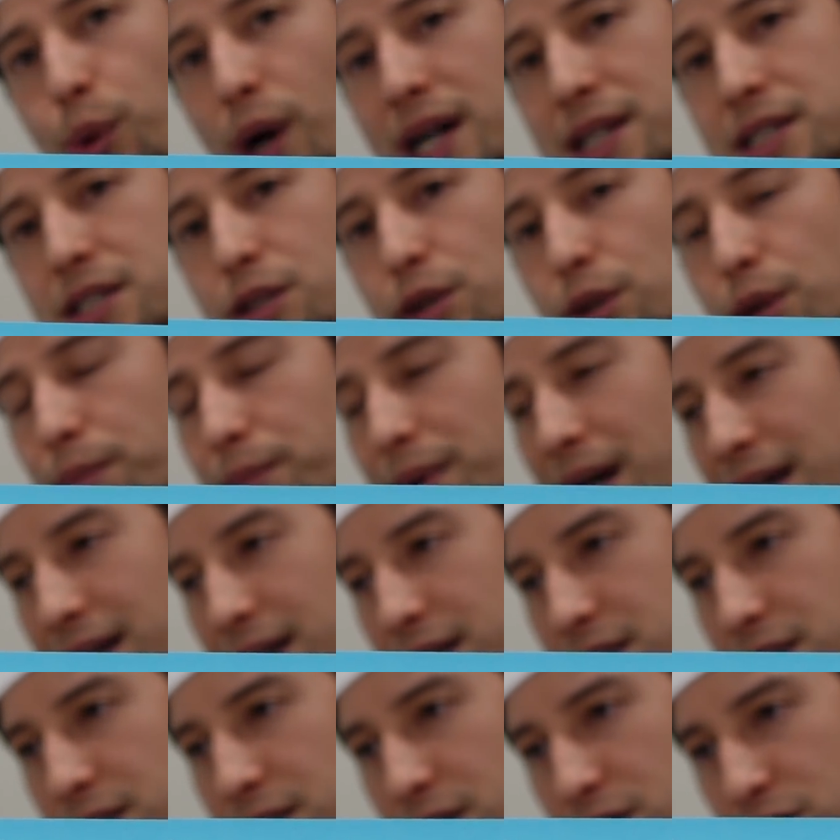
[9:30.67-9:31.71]
ムワーストの
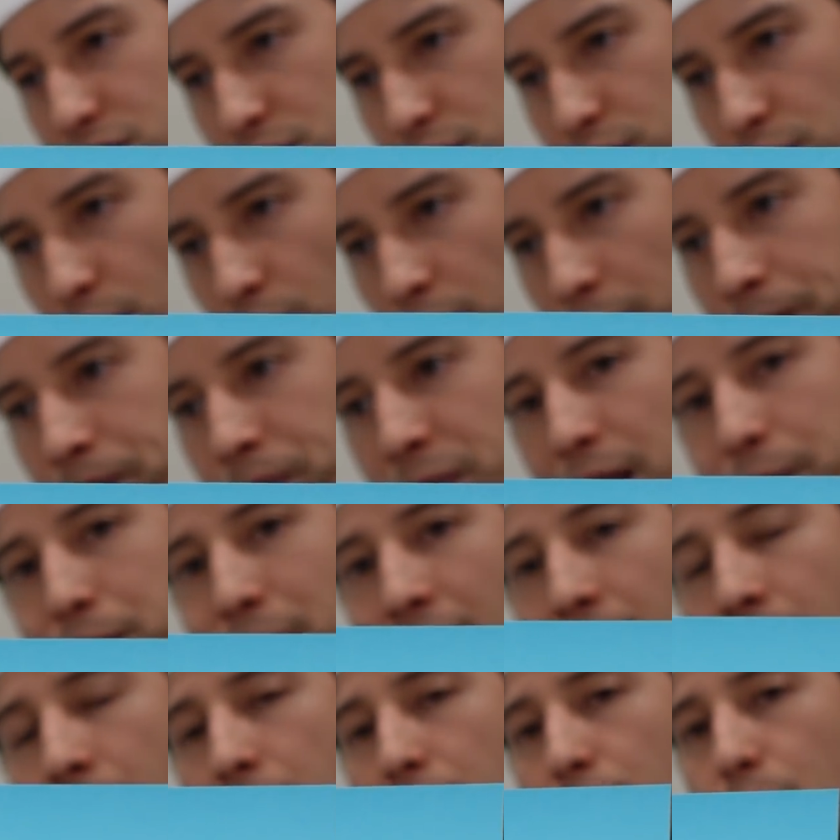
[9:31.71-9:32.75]
マイナス25
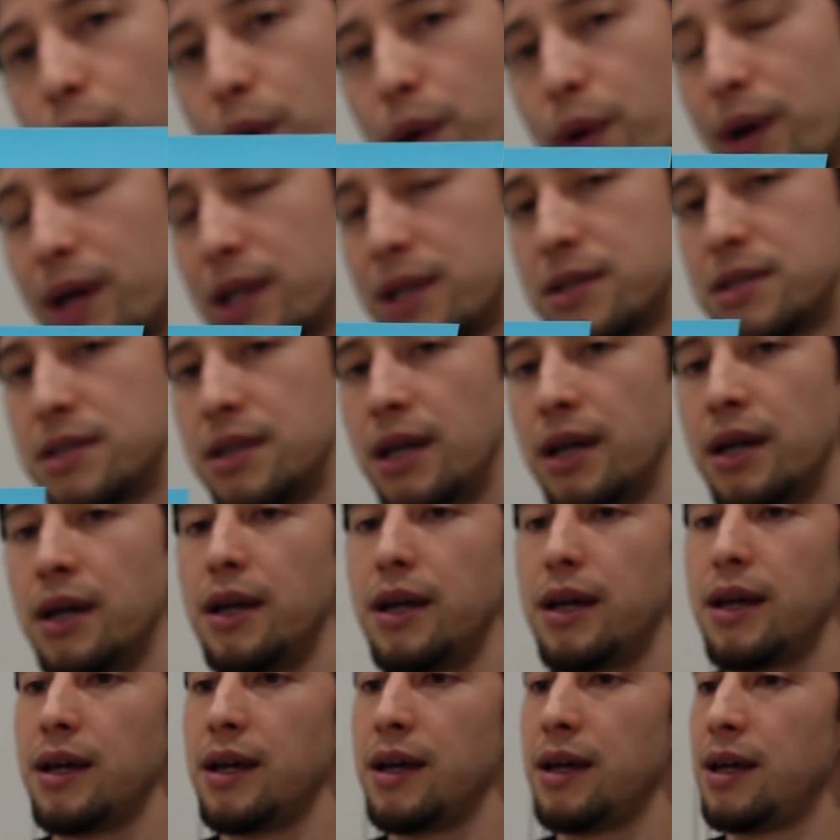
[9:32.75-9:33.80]
まあ、これはですね、
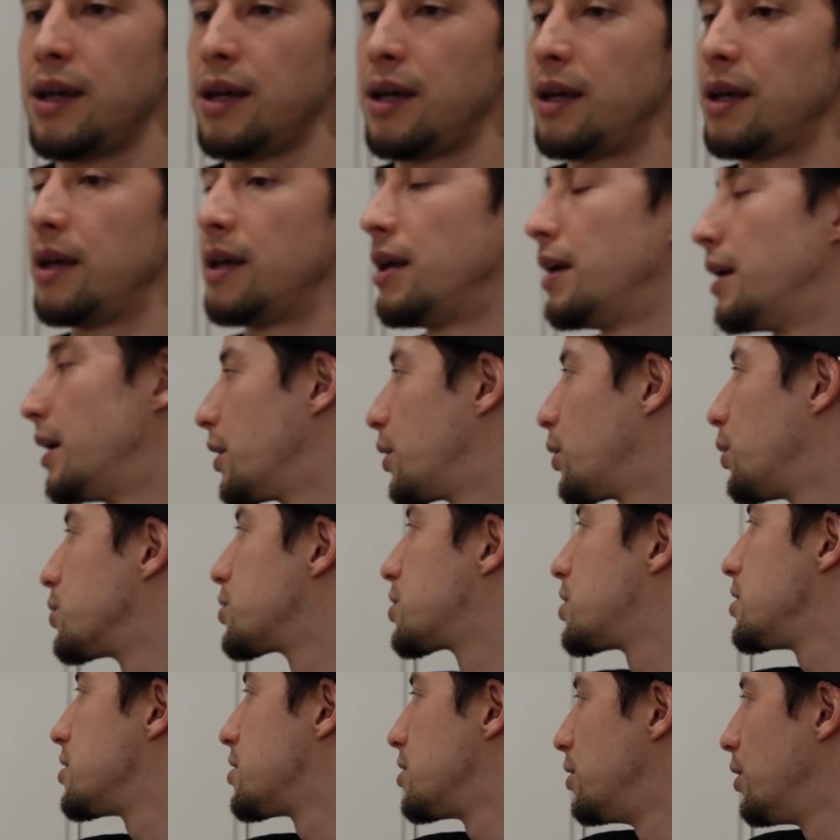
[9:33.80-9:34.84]
えー、今
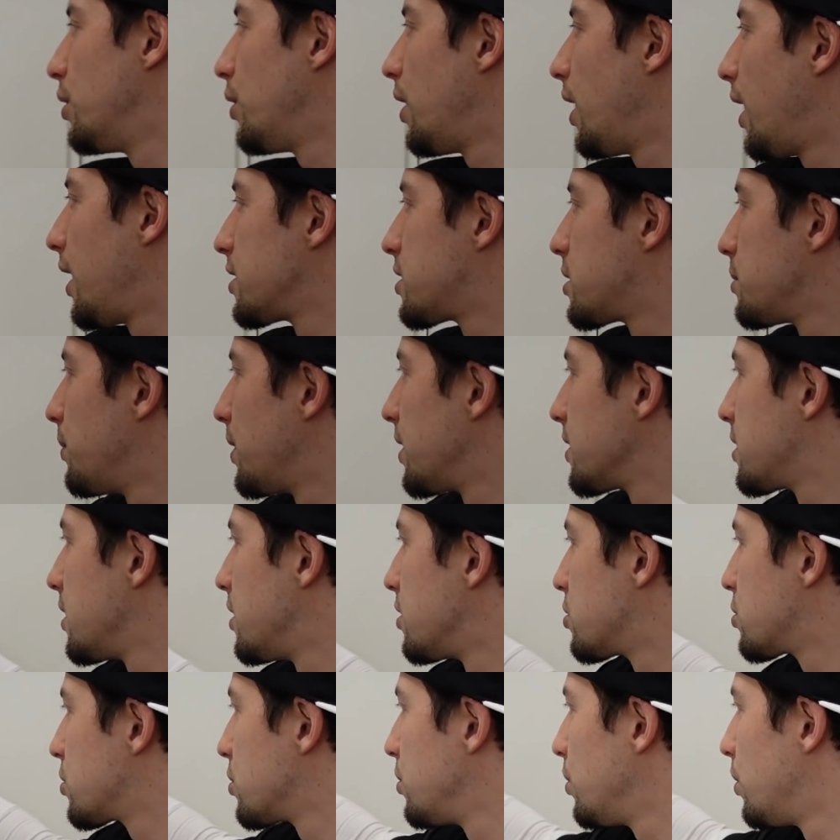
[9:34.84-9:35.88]
シーズンの八村
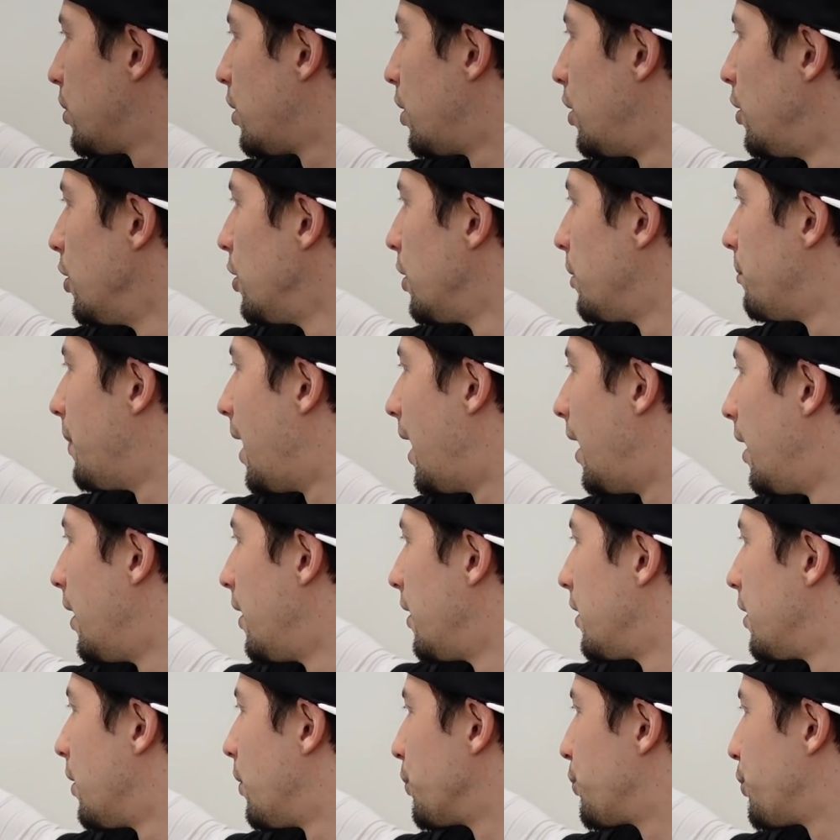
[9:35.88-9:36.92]
選手の、まあ、
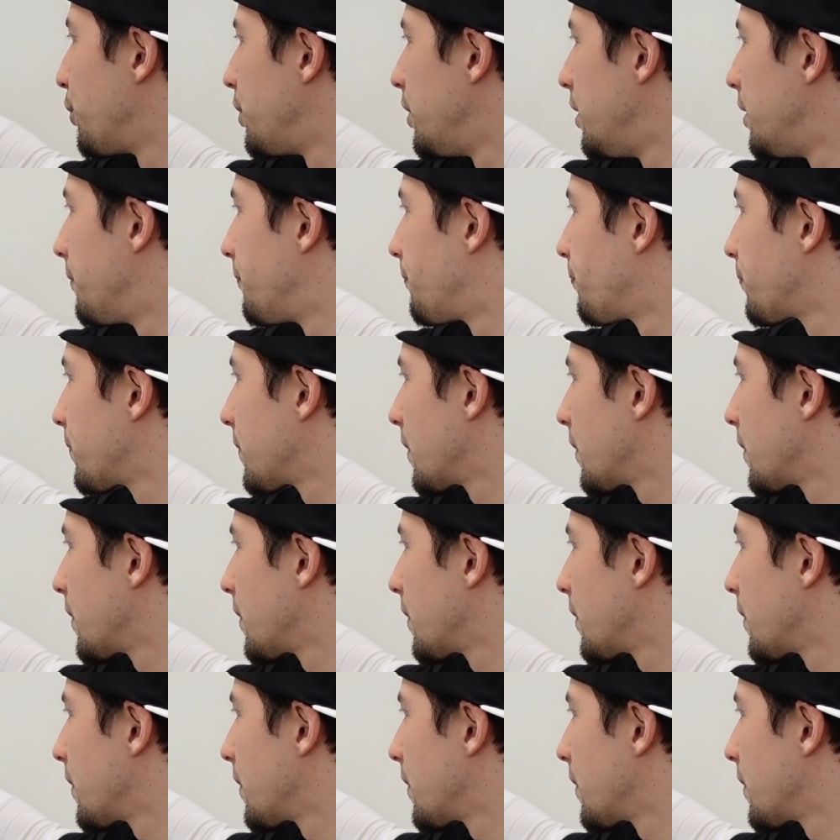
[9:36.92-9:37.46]
本当に